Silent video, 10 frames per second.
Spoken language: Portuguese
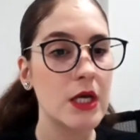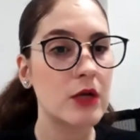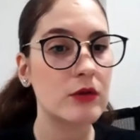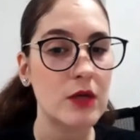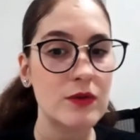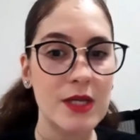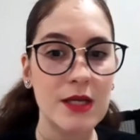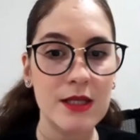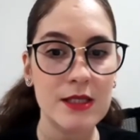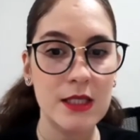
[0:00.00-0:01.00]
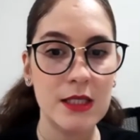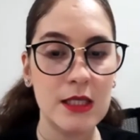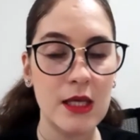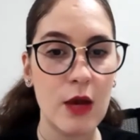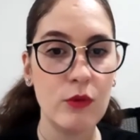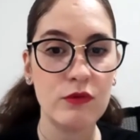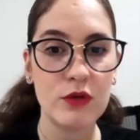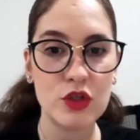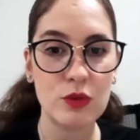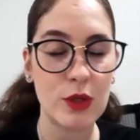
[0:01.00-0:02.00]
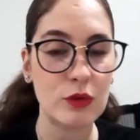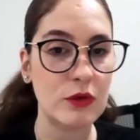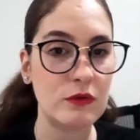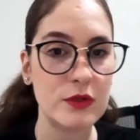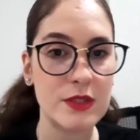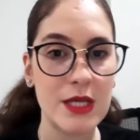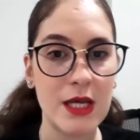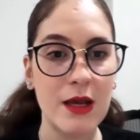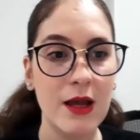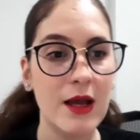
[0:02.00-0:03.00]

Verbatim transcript: Eu tenho certeza que é um investimento que você